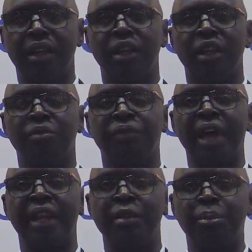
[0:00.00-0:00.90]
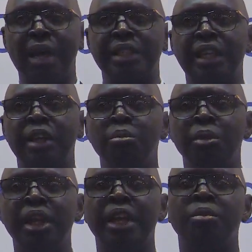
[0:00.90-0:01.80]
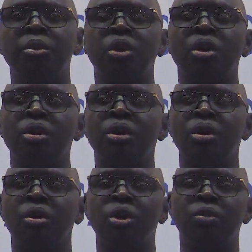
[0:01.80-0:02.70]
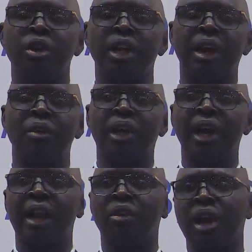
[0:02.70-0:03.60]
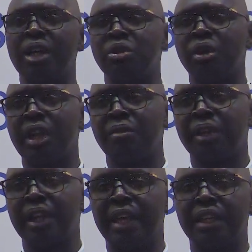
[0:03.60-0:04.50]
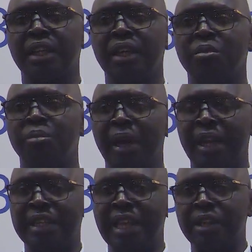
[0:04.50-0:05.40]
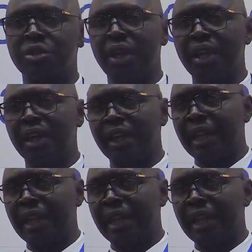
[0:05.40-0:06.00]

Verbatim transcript: et de faire déplacer des milliers de moutons au niveau de Kaolack à l'occasion des fêtes d'Aïd, mais d'échanger et